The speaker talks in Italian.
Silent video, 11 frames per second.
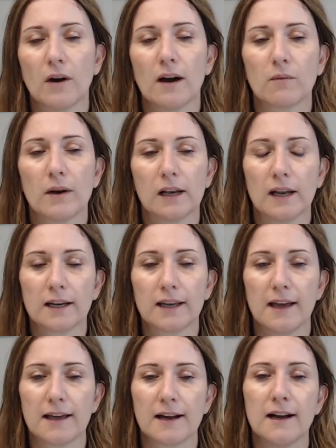a quella
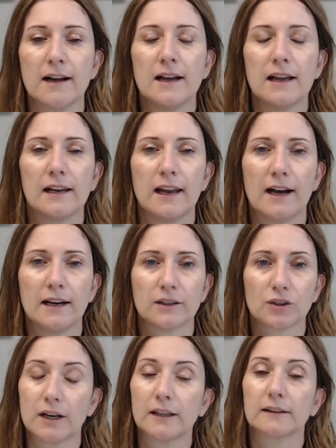che era la
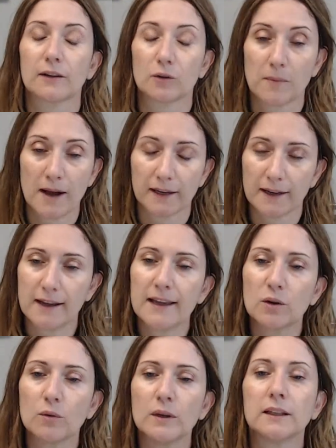scelta romana
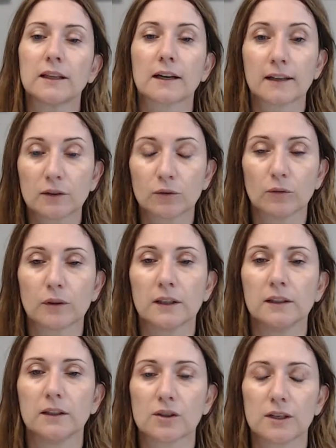e quindi
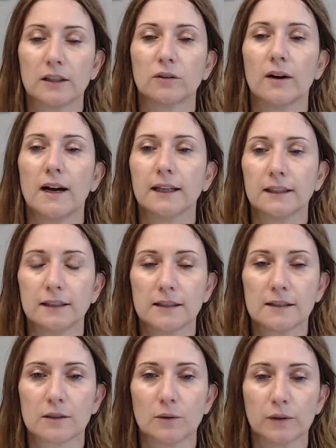ritorna dicendo
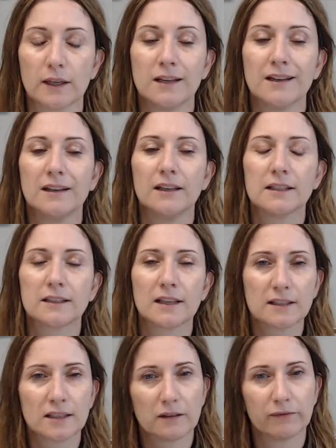attenzione
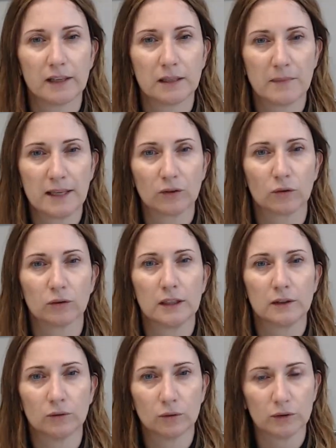istanza di fallimento
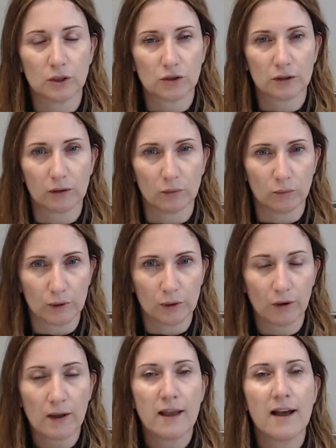del 12 di
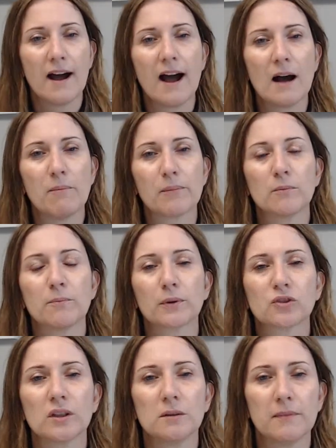luglio apre un
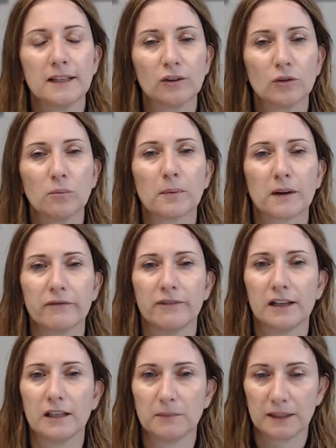procedimento
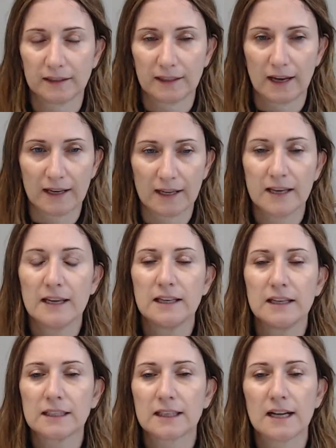prefallimentare
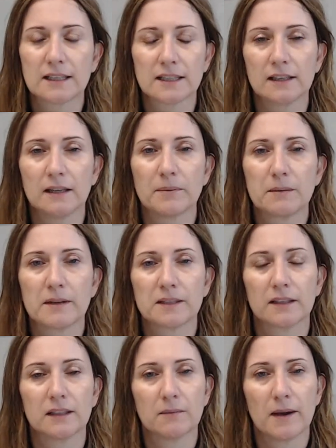istanza della prima
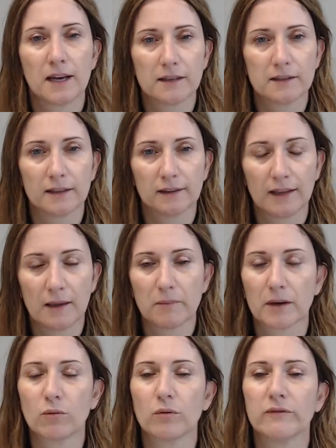settimana di
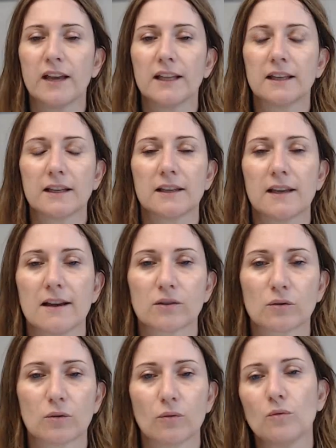settembre in cui viene
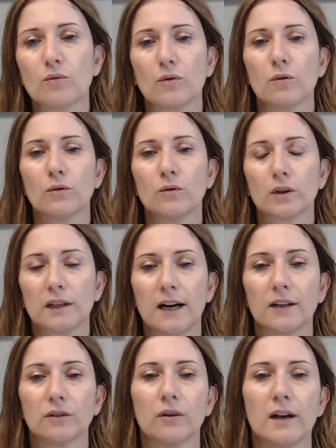richiesto un
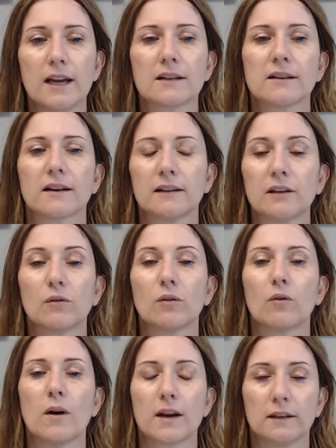concordato ex articolo
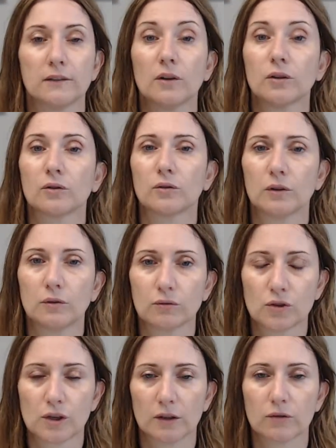48 e
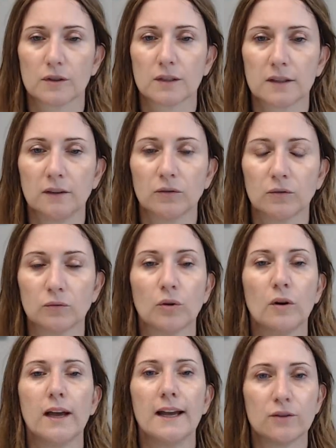non
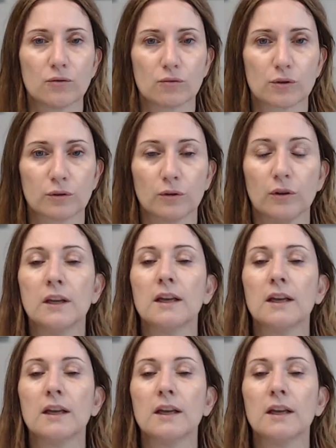161 è giusto